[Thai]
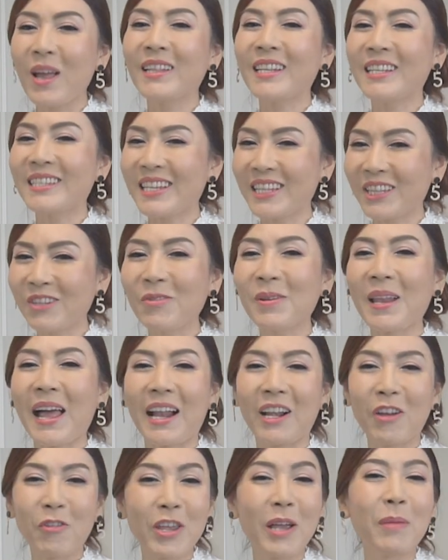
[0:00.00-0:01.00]
แต่ 7 ตัวหลั
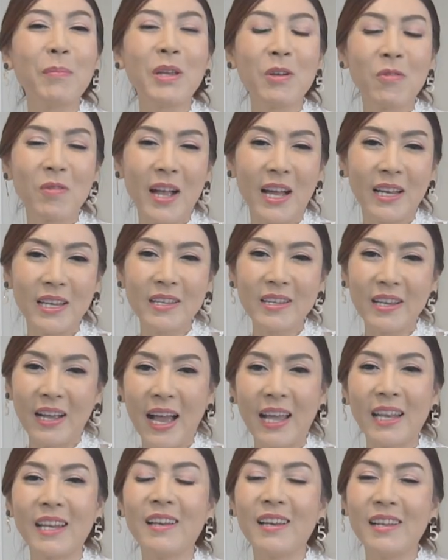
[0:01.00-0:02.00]
งเรายังมีโอกาสที่จะคัด